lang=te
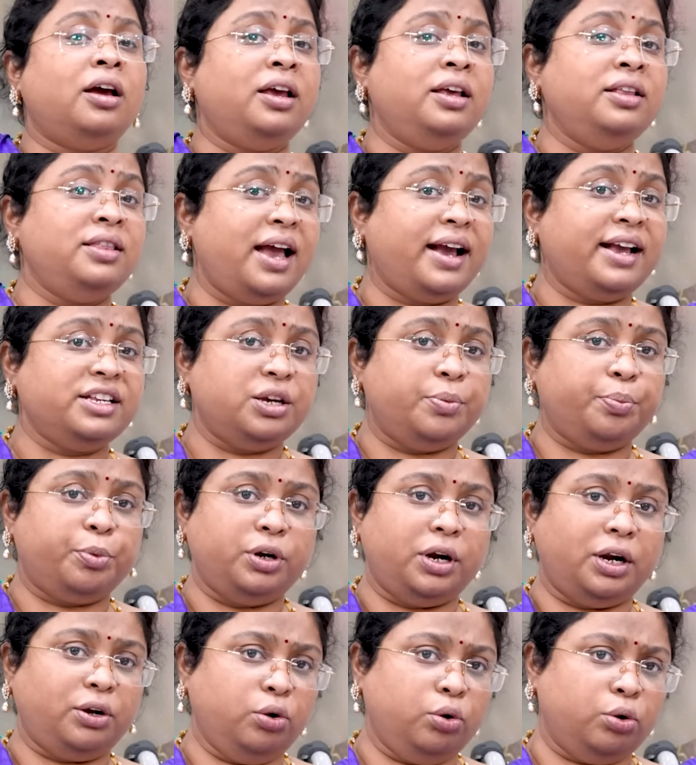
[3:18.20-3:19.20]
ఇందాక
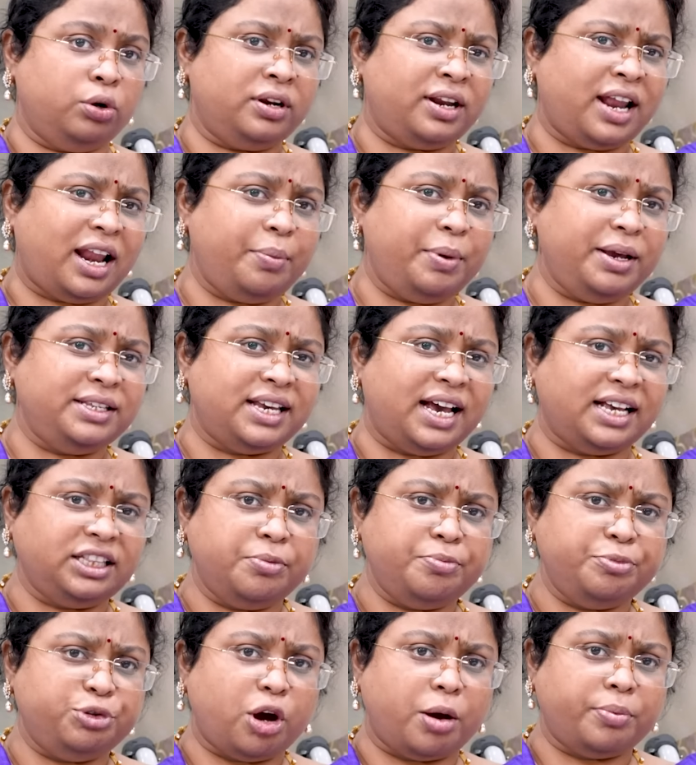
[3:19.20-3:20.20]
చెప్పుకున్నట్టు నలభై
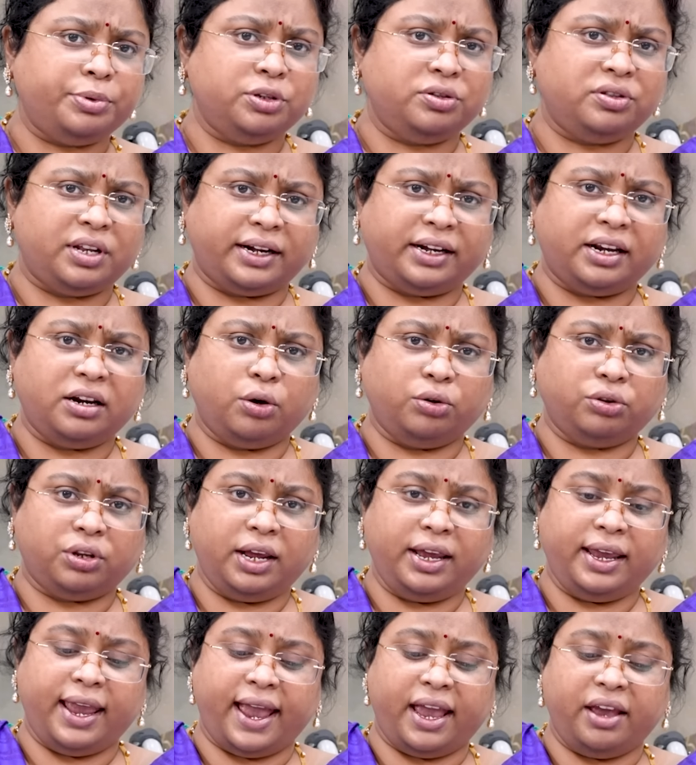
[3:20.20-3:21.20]
శాతం జాబ్స్ థ్రెటన్
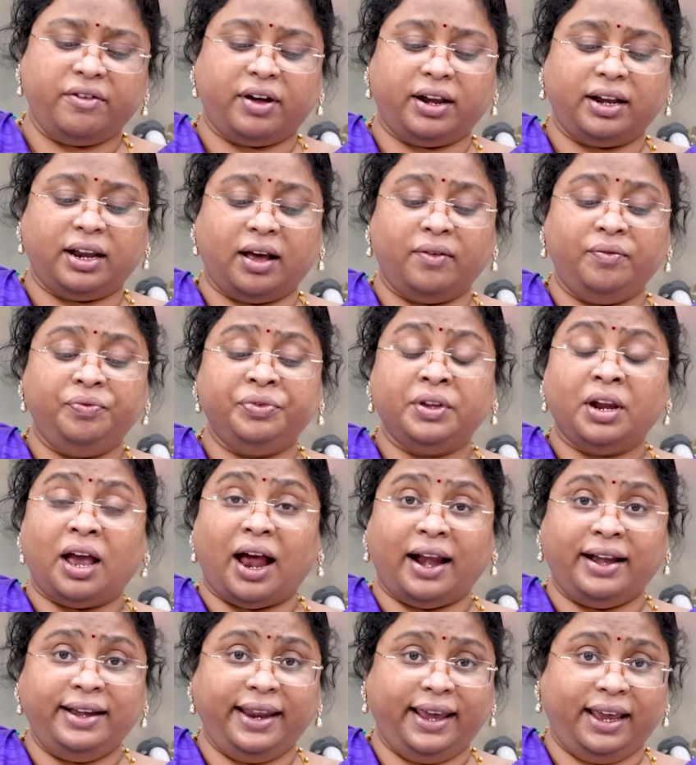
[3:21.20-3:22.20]
అవుతున్నాయి ఏఐ వల్ల
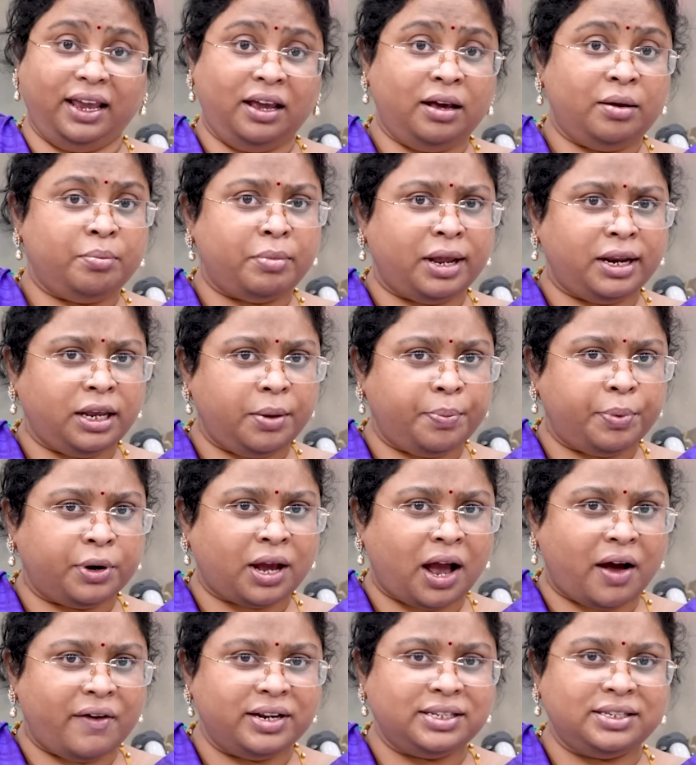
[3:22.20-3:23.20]
అంటే మనకి
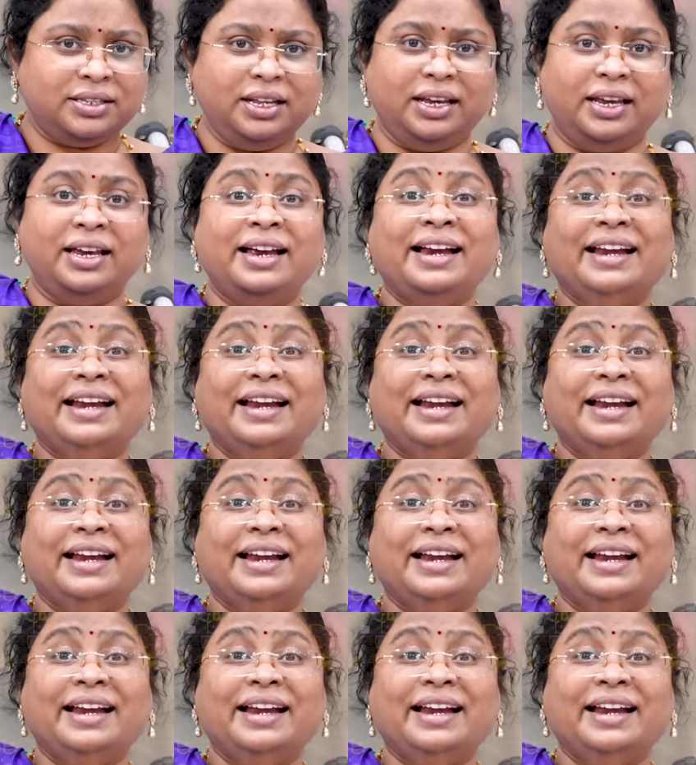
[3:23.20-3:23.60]
ఇప్పుడు కావాల్సింది